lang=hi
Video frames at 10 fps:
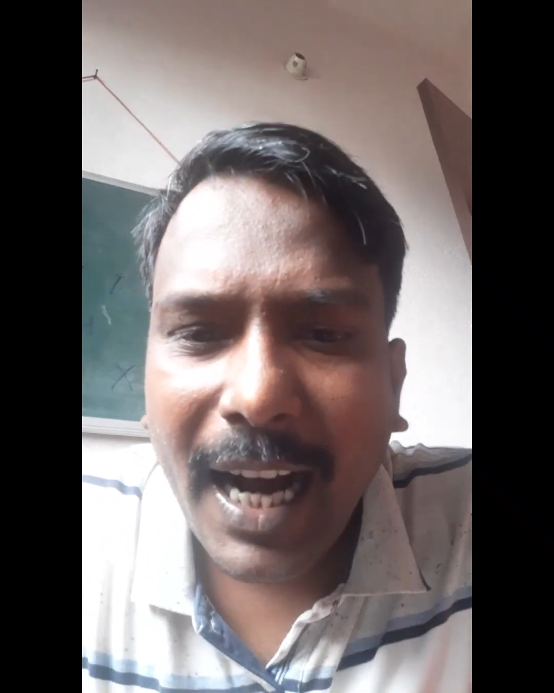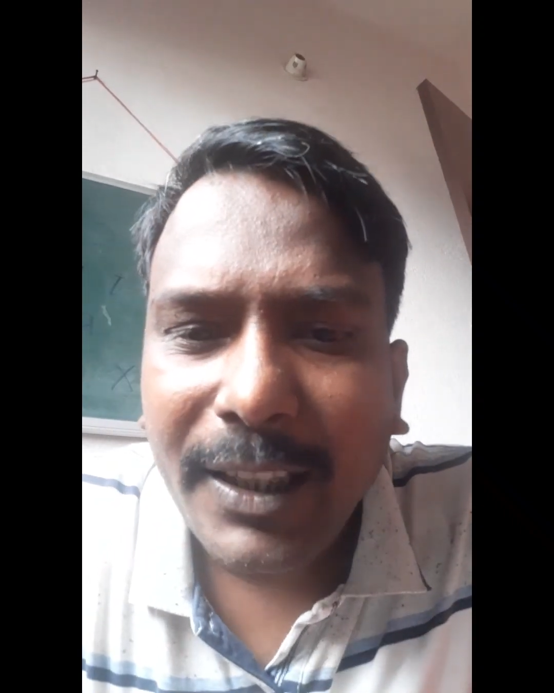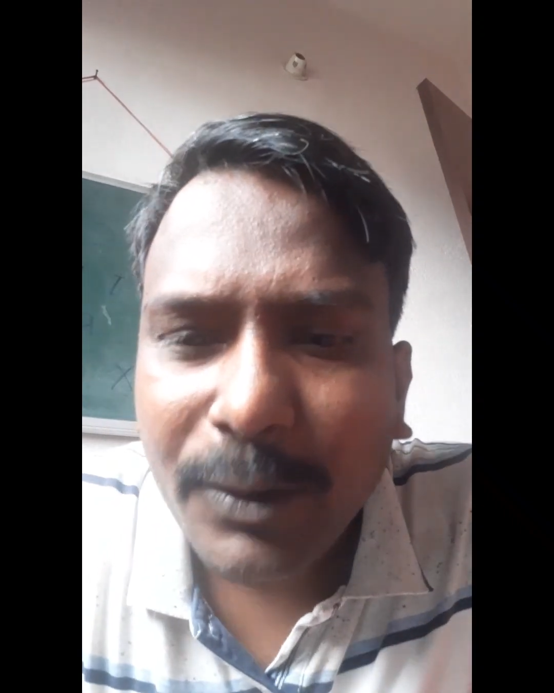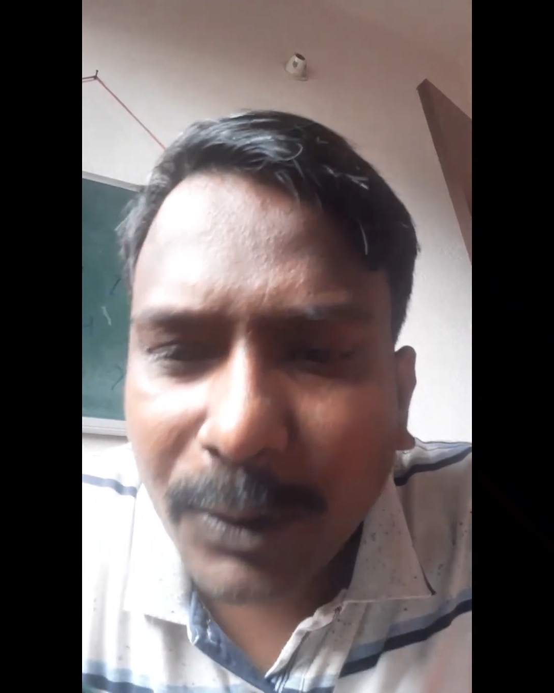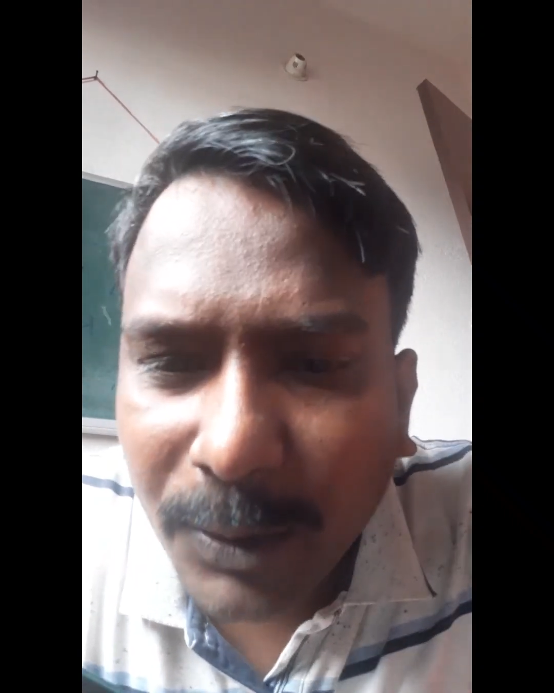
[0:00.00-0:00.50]
और
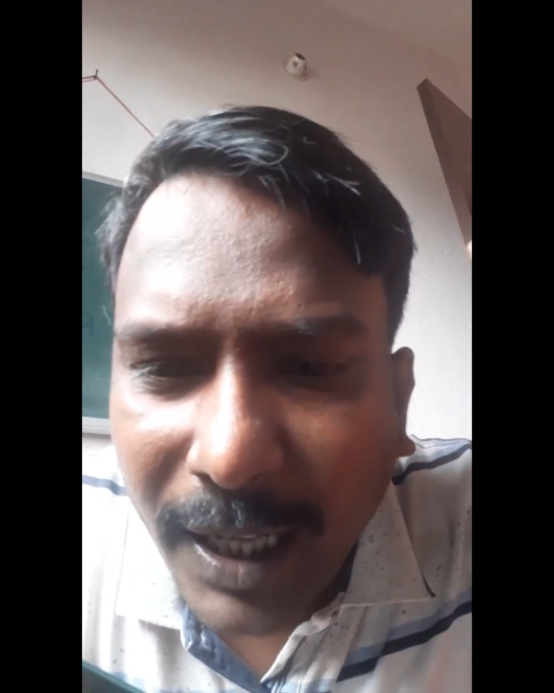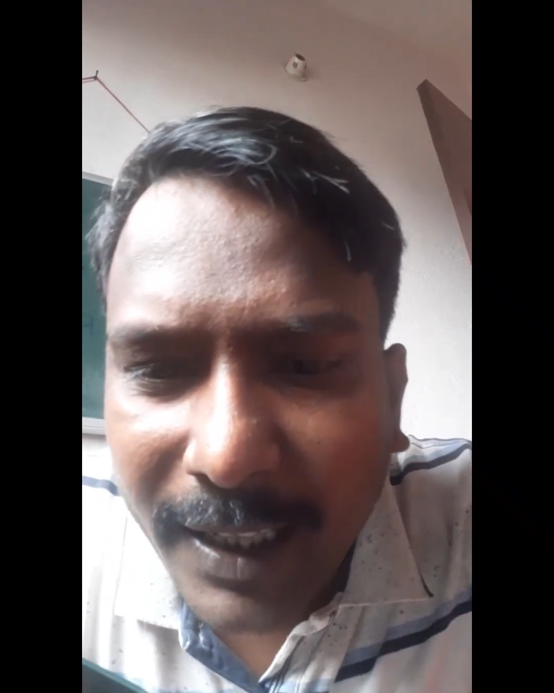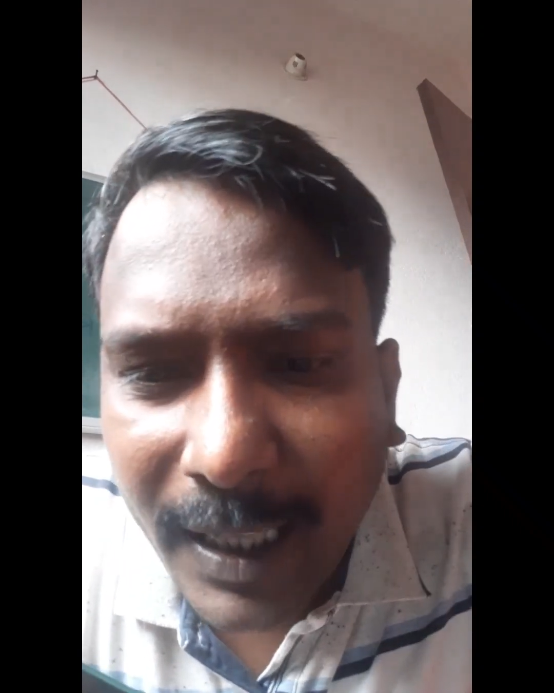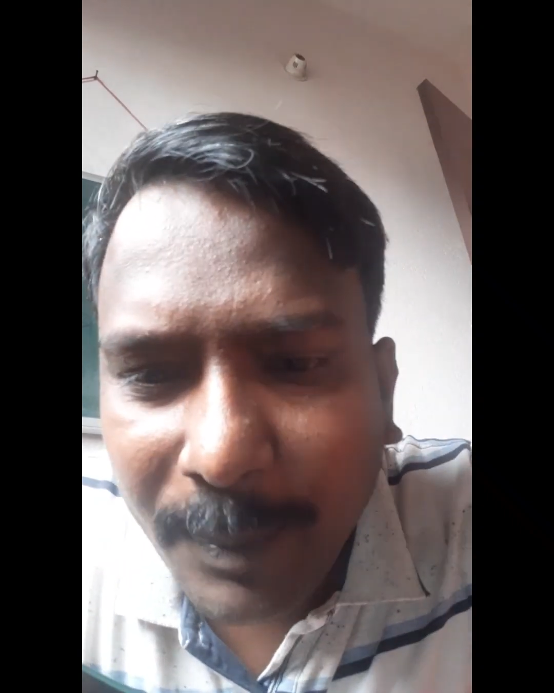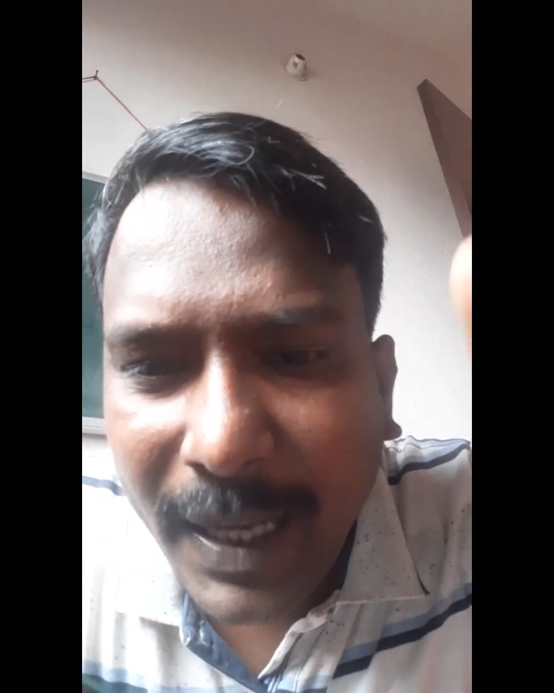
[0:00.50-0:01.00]
इसको थोड़ा
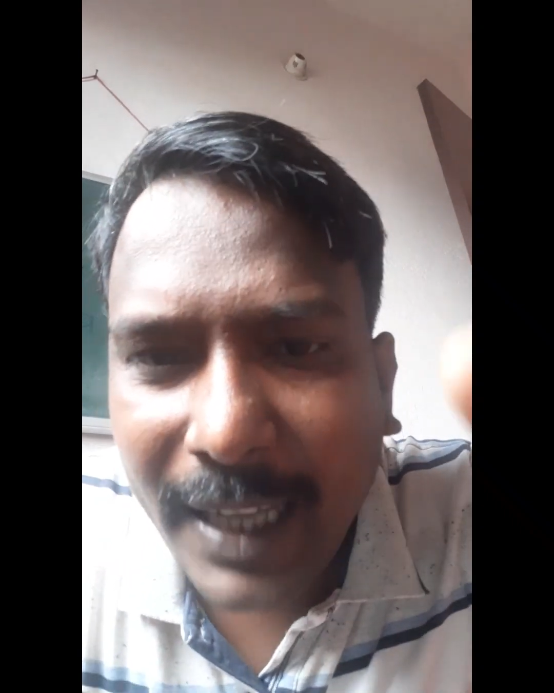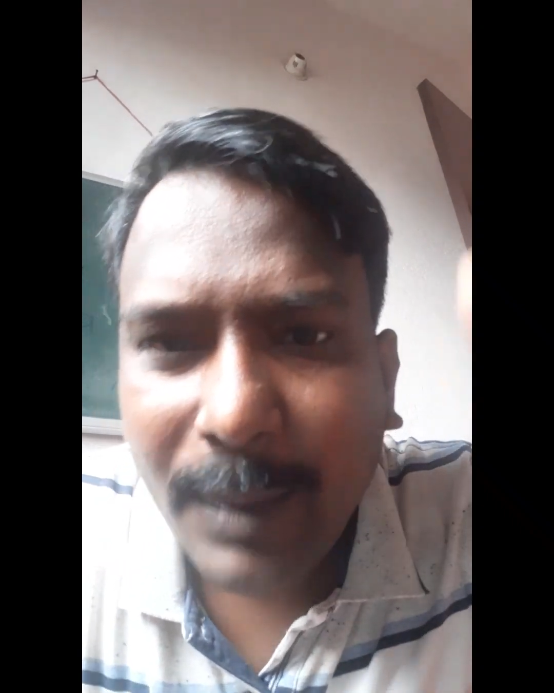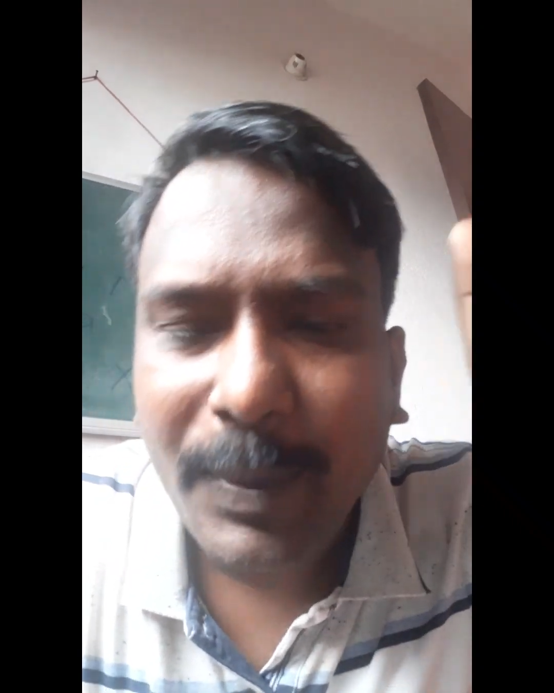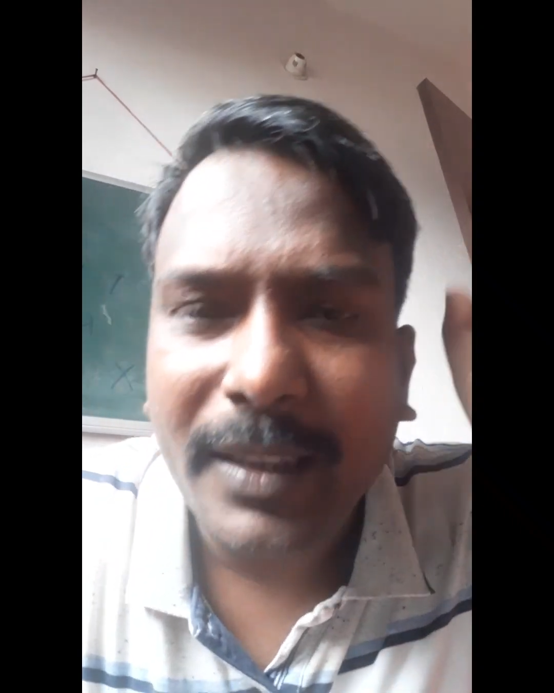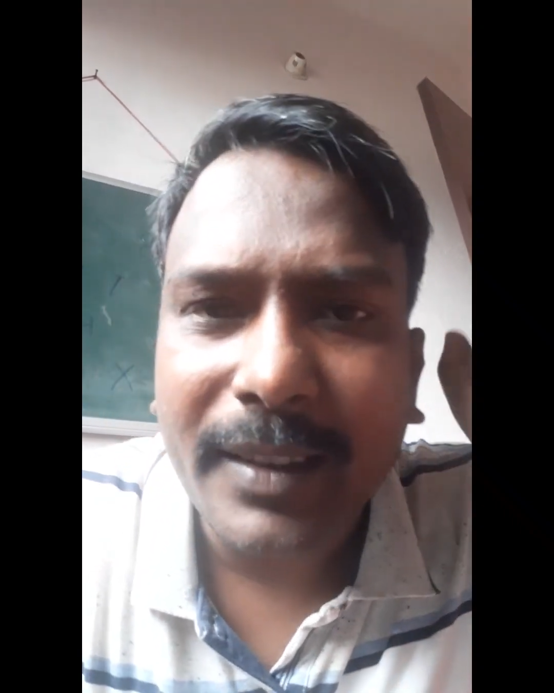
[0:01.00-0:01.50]
घर पे
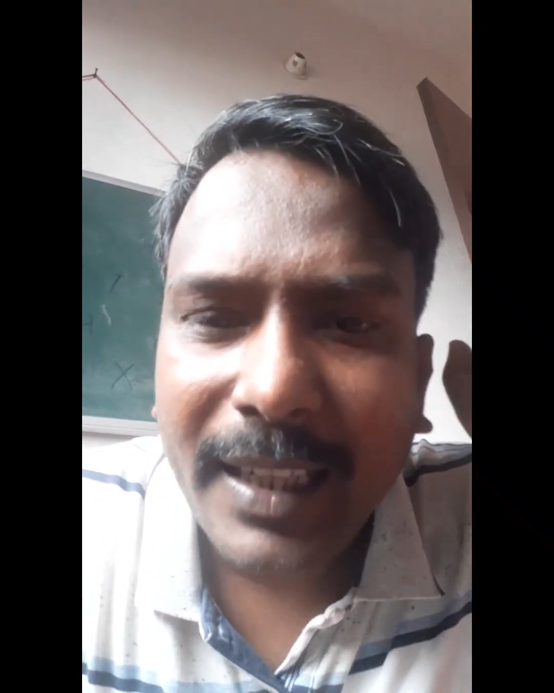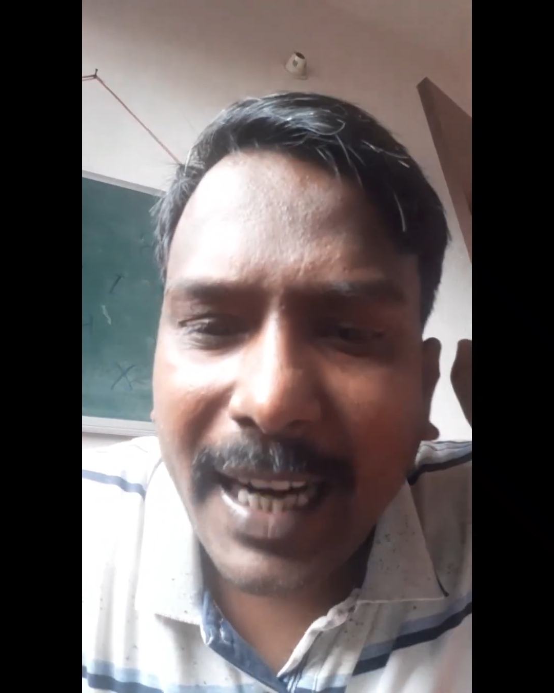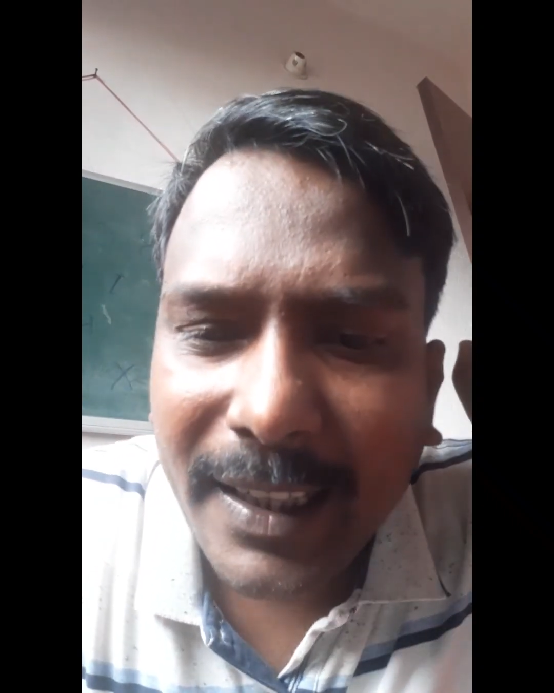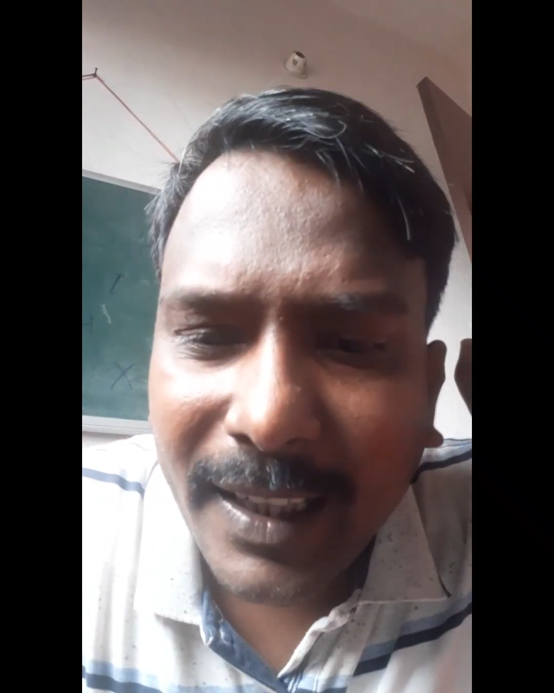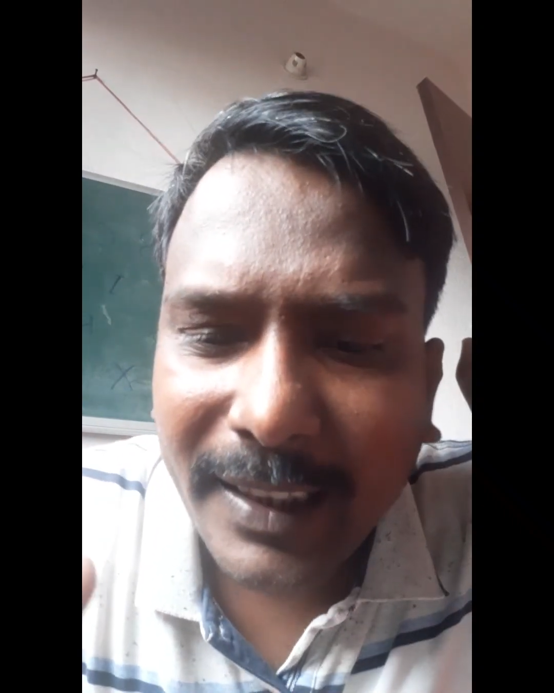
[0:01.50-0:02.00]
आके पर्सनल
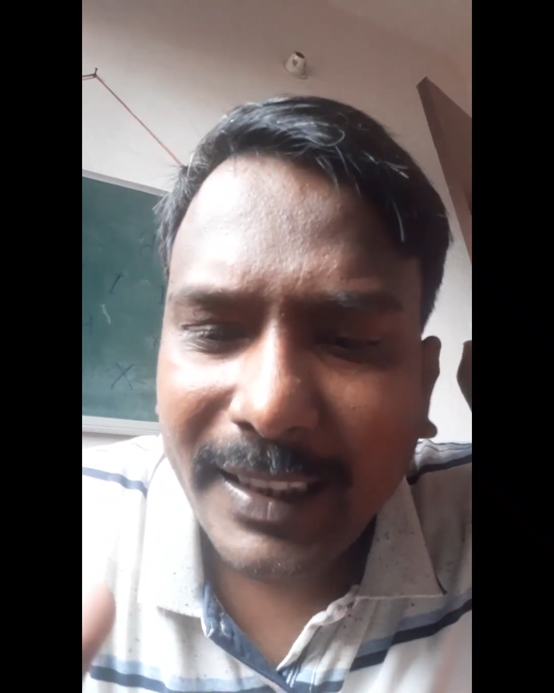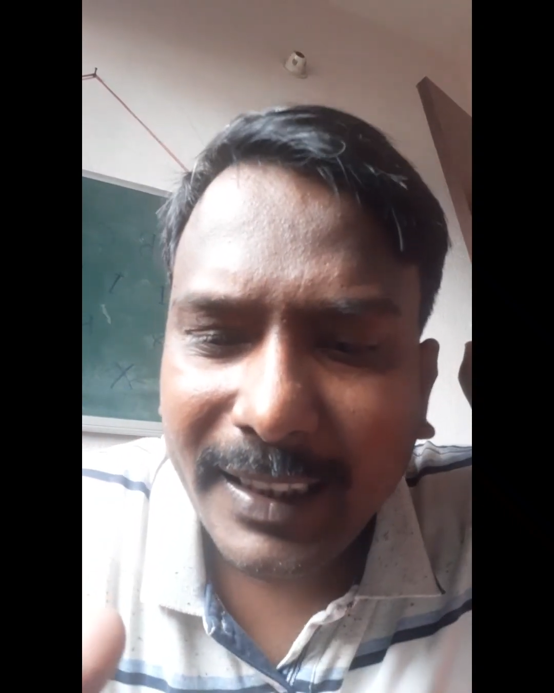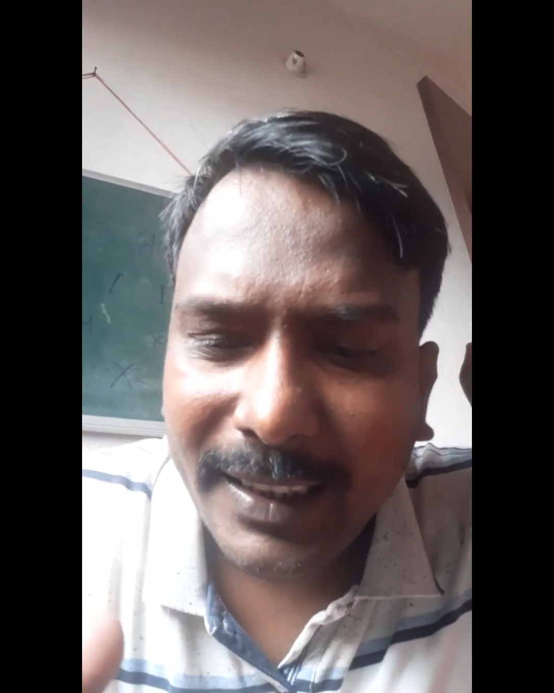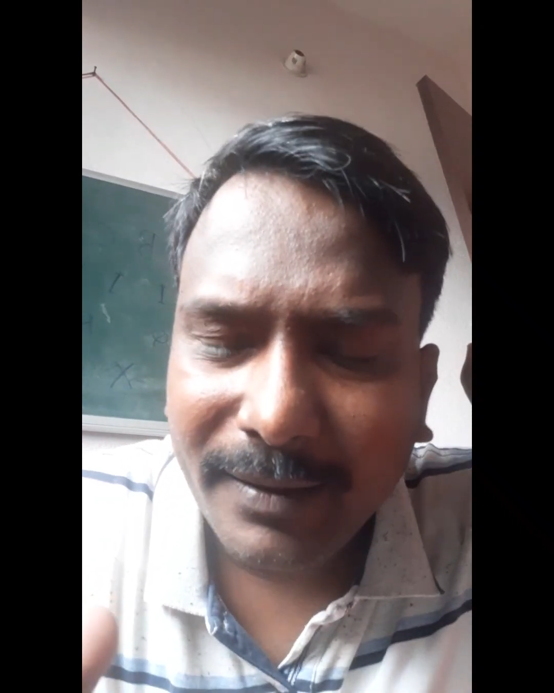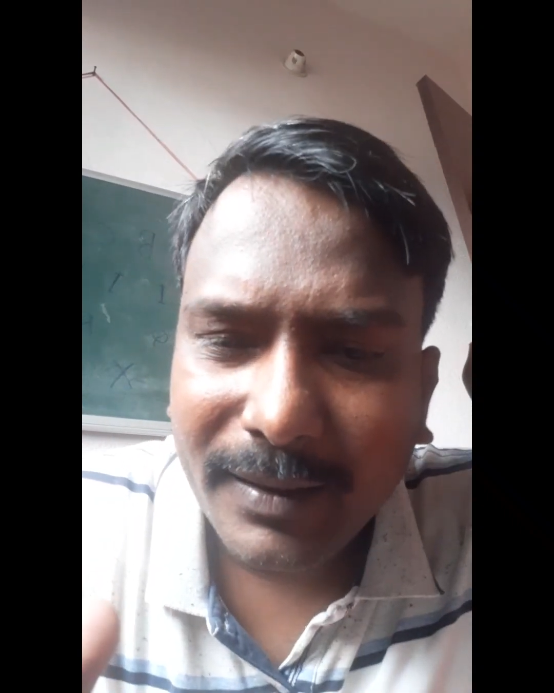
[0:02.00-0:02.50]
गाइड कर
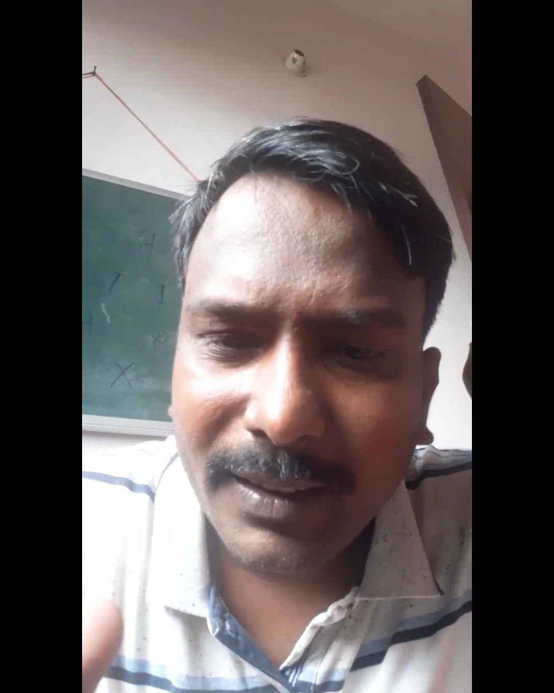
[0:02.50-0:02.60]
दीजिए